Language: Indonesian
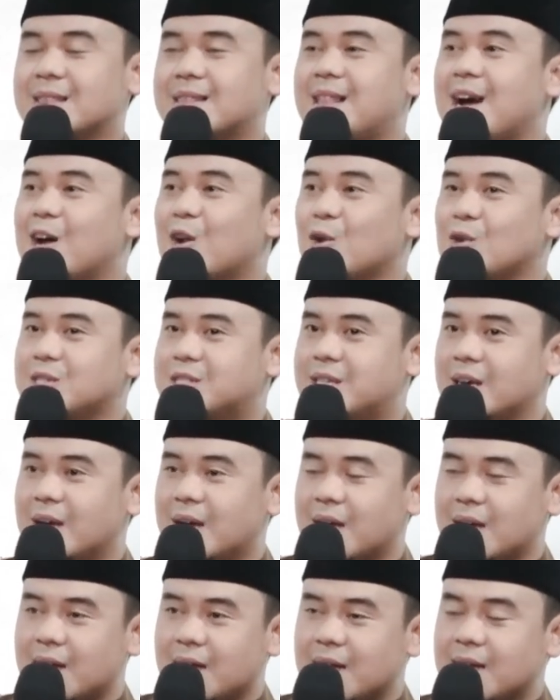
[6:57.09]

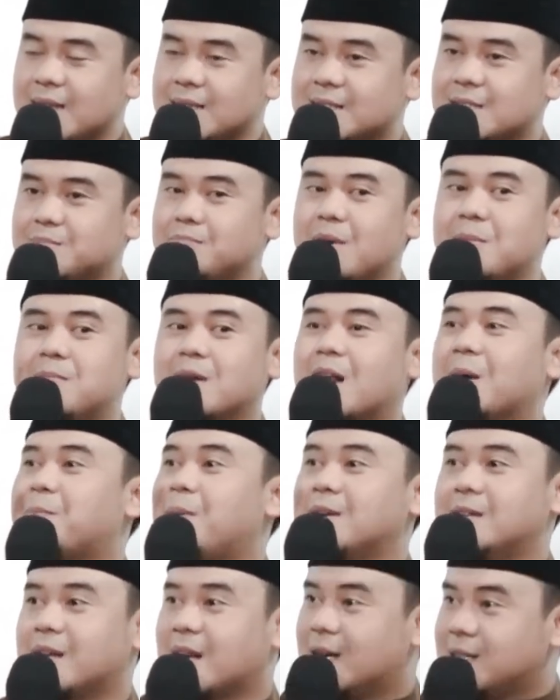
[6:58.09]
Darajat
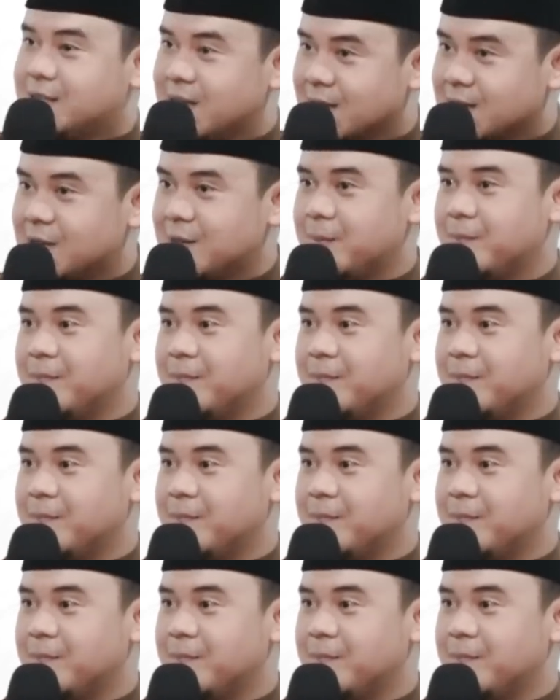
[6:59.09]
beberapa derajat.